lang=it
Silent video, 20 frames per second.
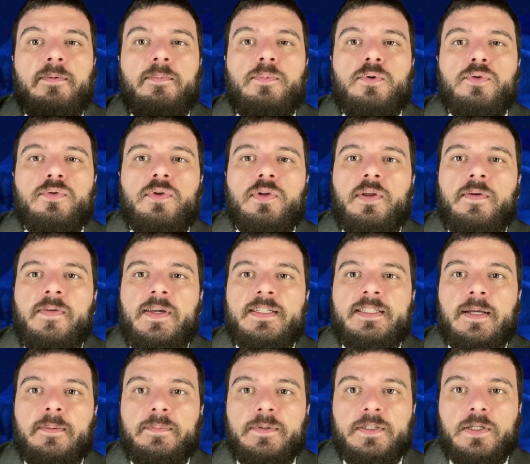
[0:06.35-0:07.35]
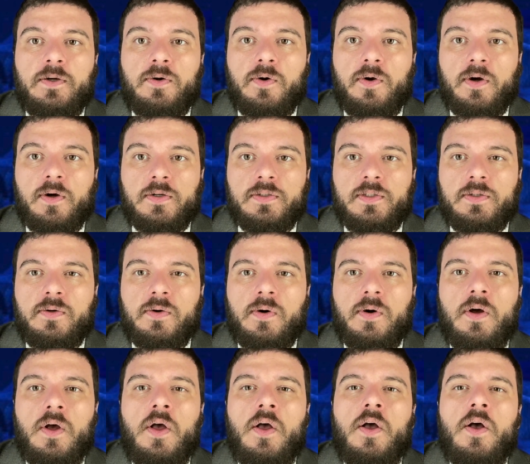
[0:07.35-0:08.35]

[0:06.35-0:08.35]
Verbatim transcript: un punto di vista psicologico.